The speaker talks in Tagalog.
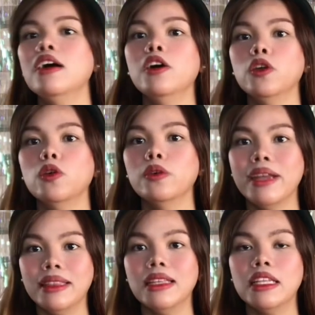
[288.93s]
yung
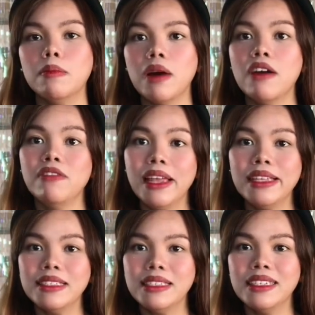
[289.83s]
renta ng mga
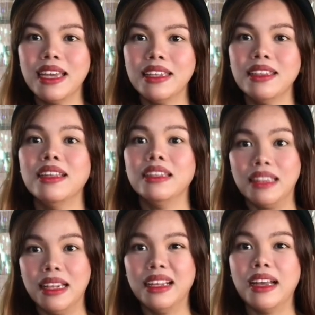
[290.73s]
flats dyan
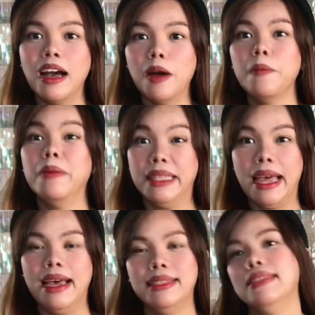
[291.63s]
talagang
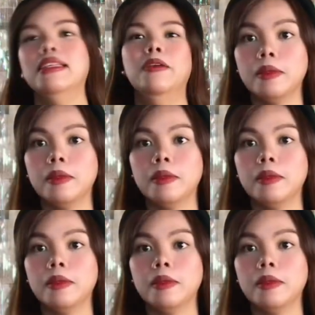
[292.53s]
mataas.